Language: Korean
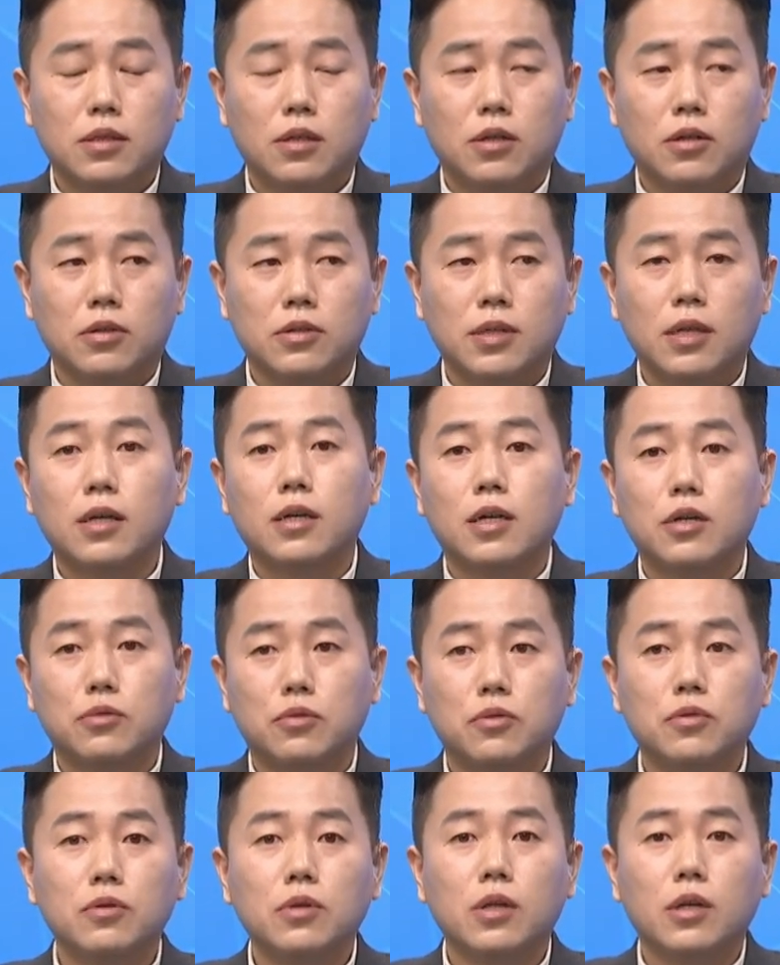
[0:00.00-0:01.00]
어,
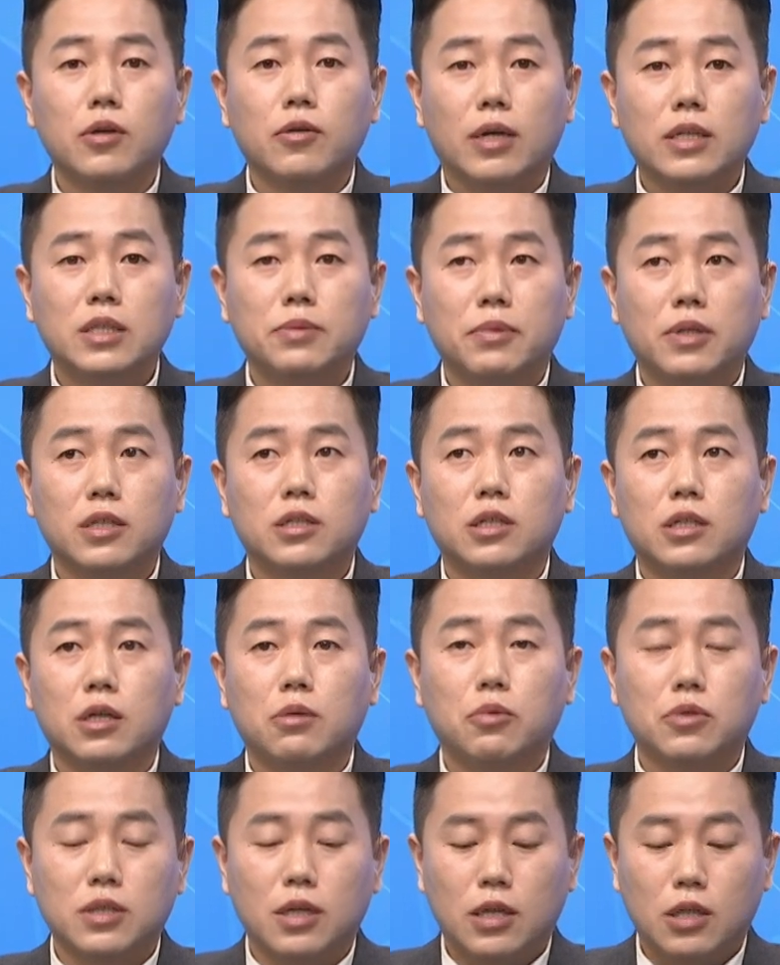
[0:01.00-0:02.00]
생각하고 관심 있게
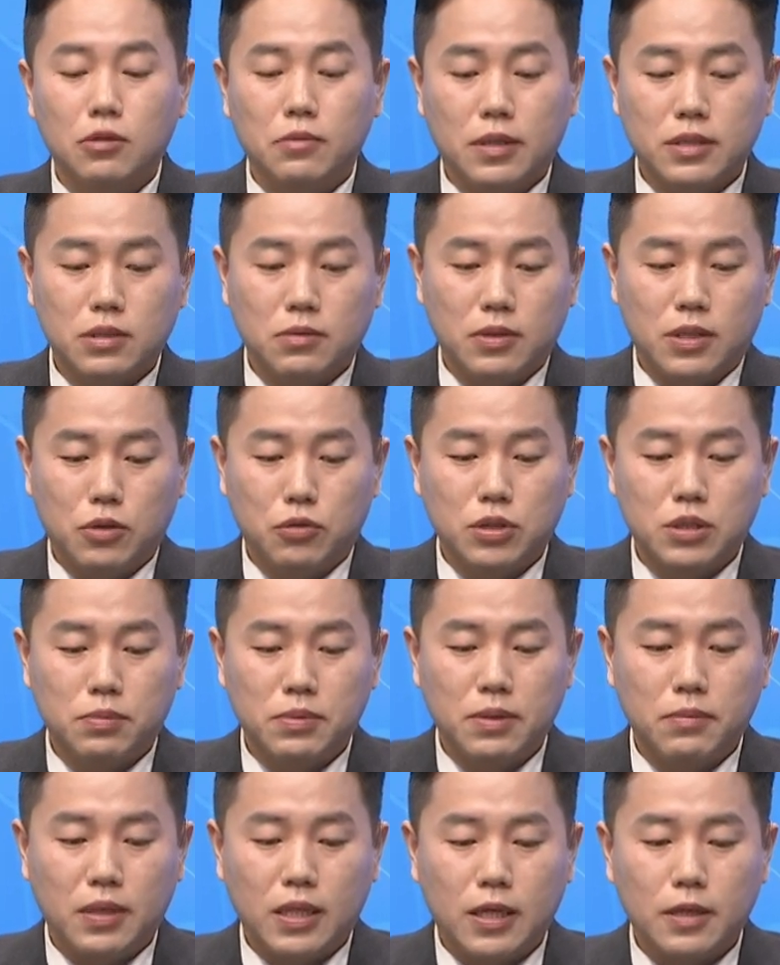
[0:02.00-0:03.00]
지켜보자라고 말씀을 드리고
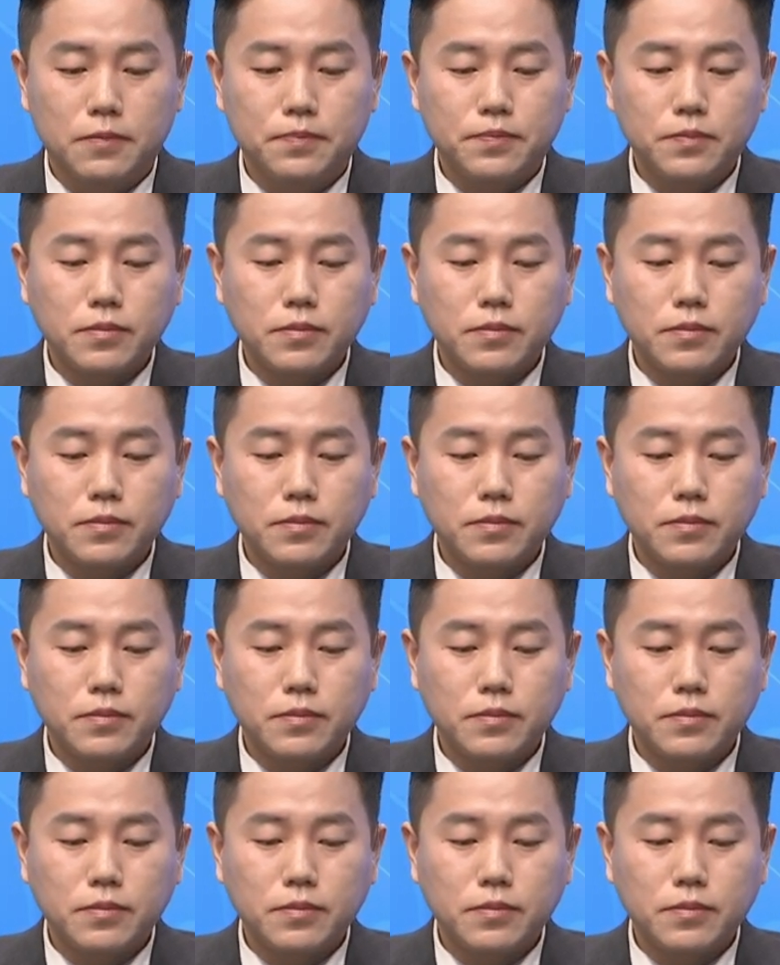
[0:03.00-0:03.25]
싶습니다.